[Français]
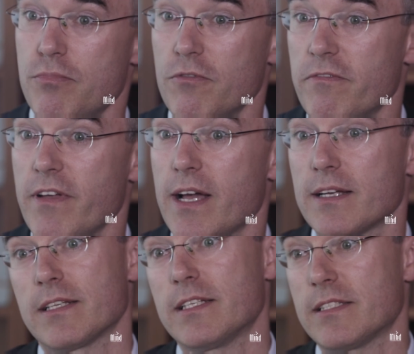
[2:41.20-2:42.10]
pour
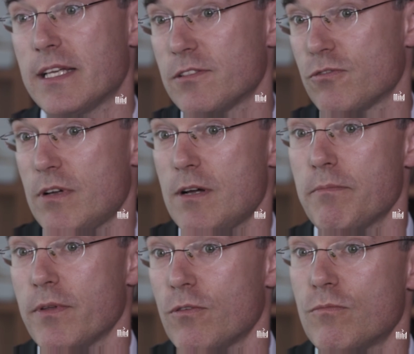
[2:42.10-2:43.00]
faire que ça soit un
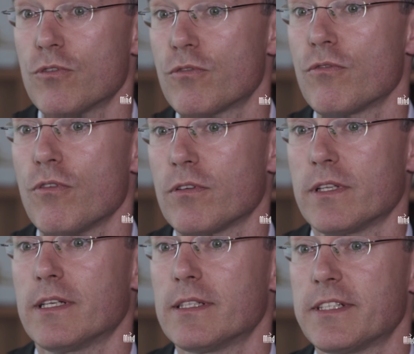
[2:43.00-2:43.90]
peu un moteur
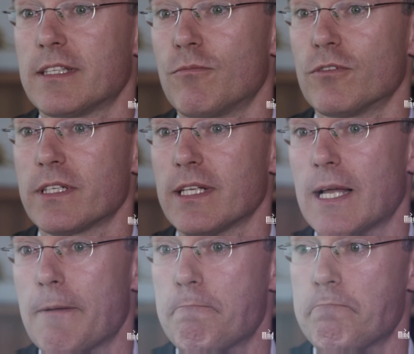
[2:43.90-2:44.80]
dans cette
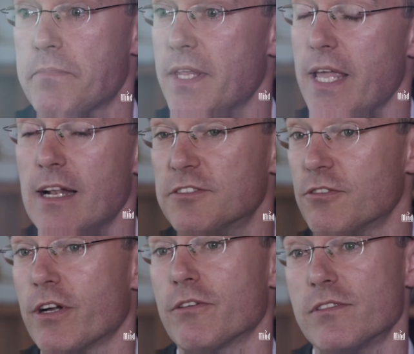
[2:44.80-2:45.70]
montre-là
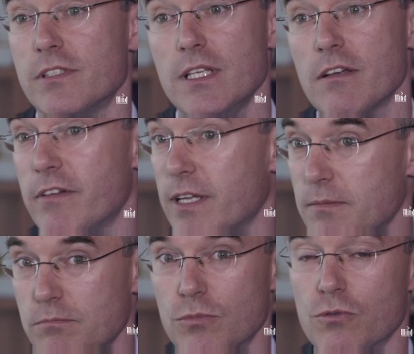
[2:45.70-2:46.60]
ils ont réussi, avec
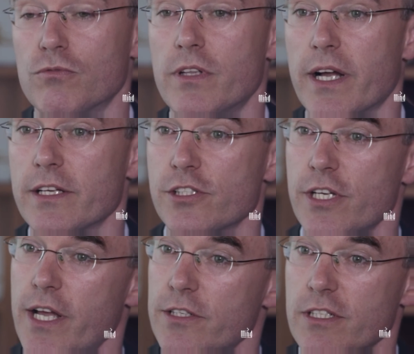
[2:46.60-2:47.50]
beaucoup de
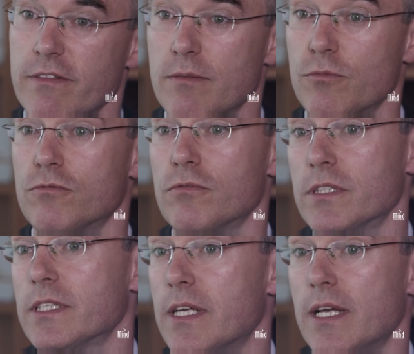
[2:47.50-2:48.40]
recherches, avec beaucoup
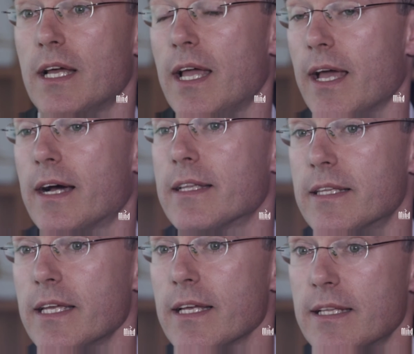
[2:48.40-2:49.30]
de RD,